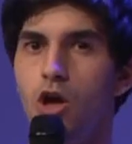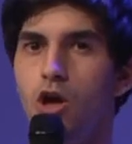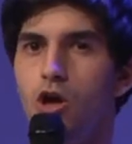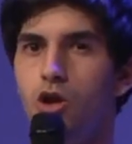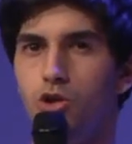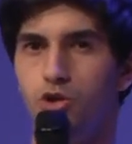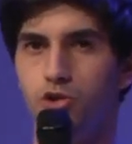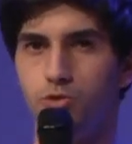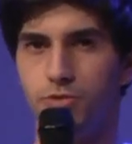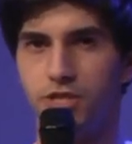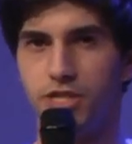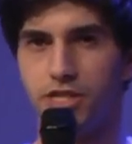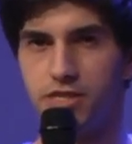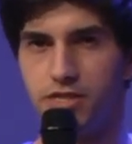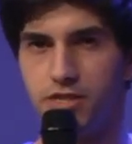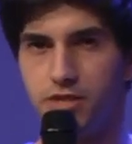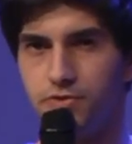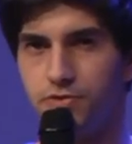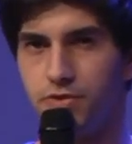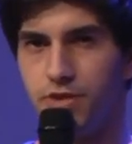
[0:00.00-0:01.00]

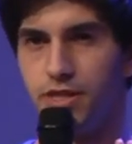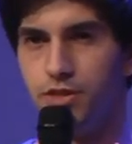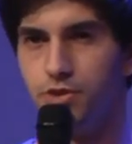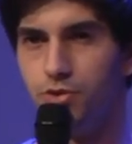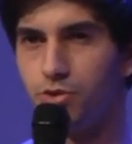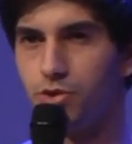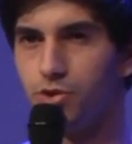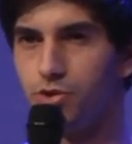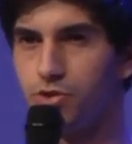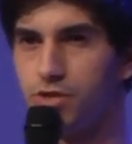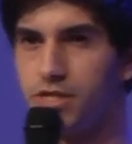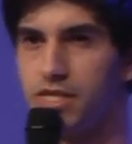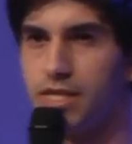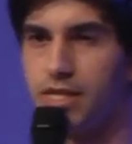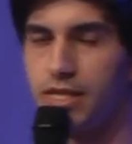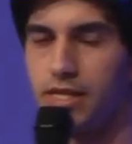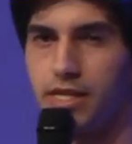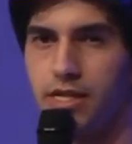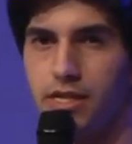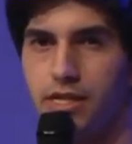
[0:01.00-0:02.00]
L'objectif est de
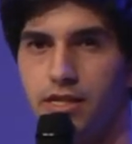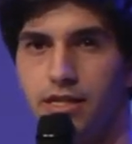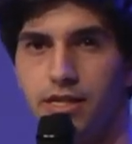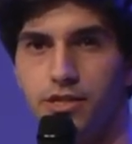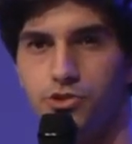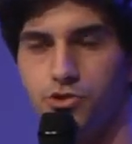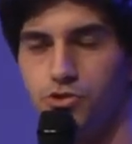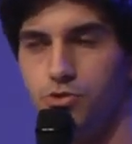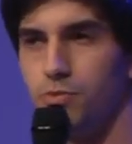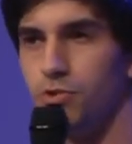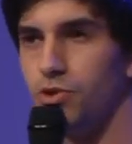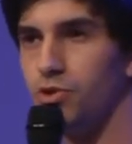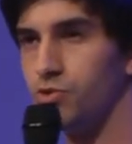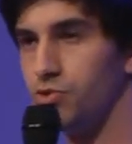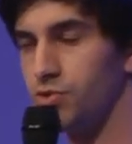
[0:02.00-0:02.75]
retirer la tumeur du